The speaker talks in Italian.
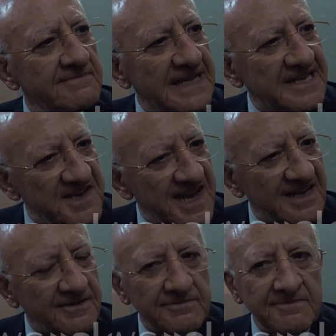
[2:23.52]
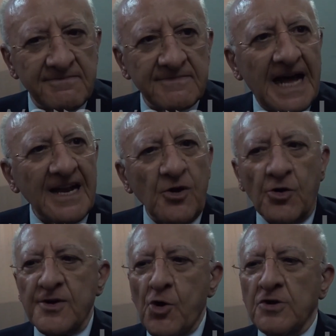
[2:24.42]
È chiaro?
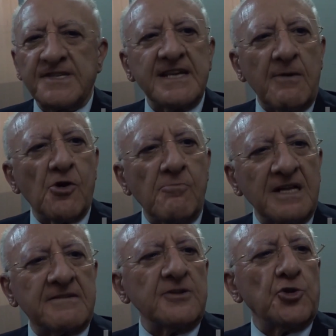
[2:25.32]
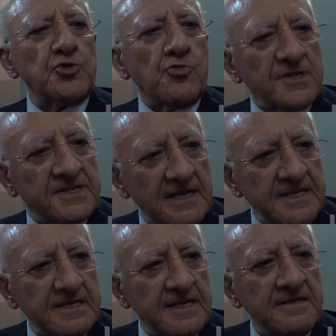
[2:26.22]
Allora, noi stiamo combattendo su questa
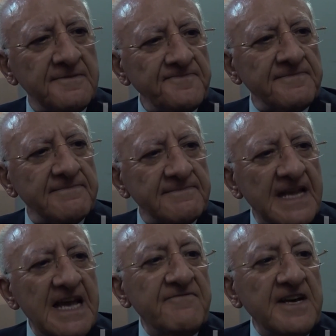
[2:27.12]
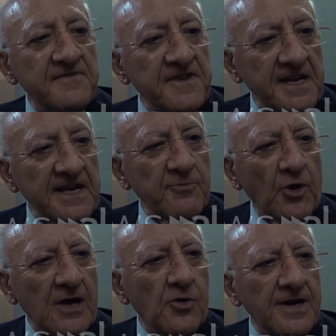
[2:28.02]
linea e verificheremo
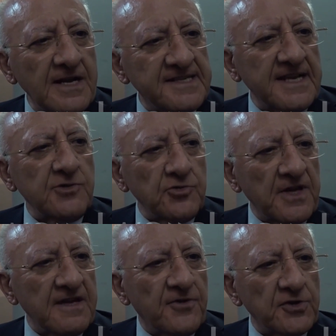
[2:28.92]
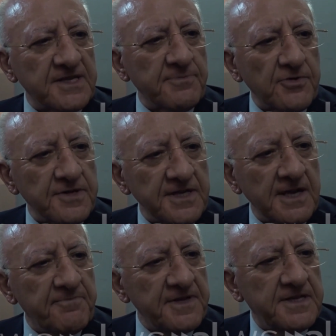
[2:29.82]
la coerenza di tutte le forze
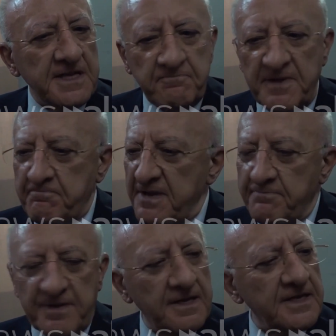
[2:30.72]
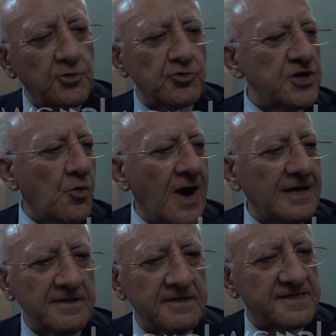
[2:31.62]
politiche, PD, PP, PL, tutti
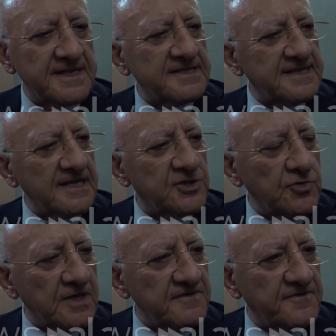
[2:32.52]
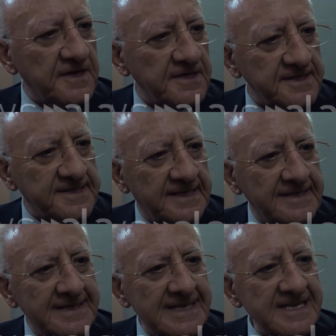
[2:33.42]
quanti, senza nessuna differenza.
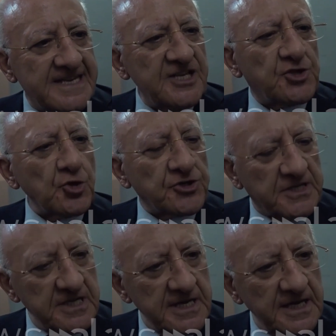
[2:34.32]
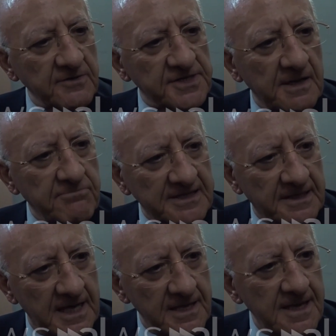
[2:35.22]
Chi sostiene questa
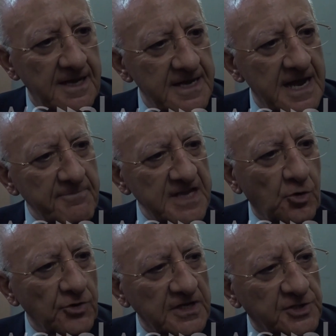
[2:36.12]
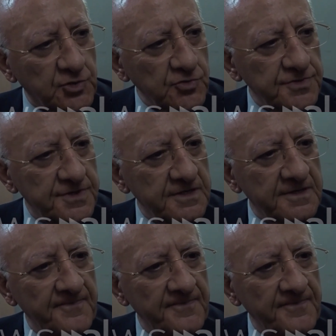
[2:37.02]
battaglia è amico del Sud